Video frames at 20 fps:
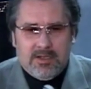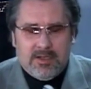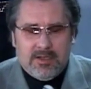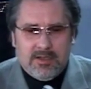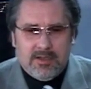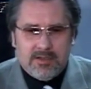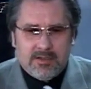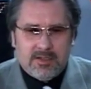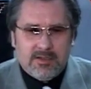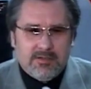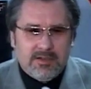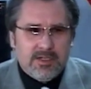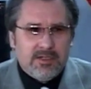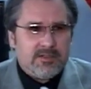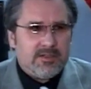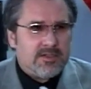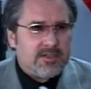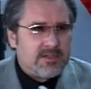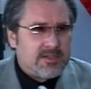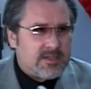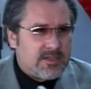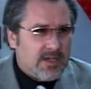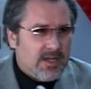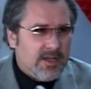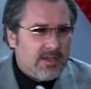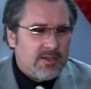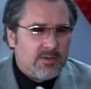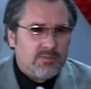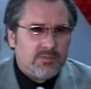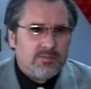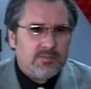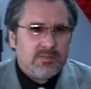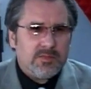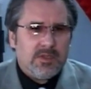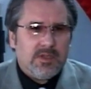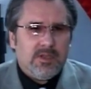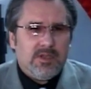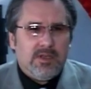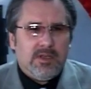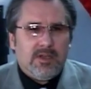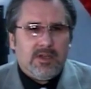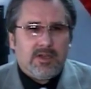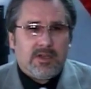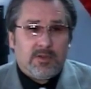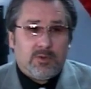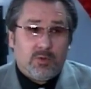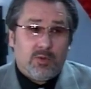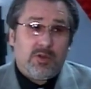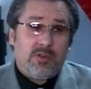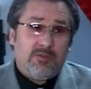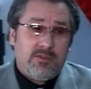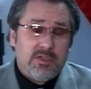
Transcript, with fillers: а, говорит христианам, которые,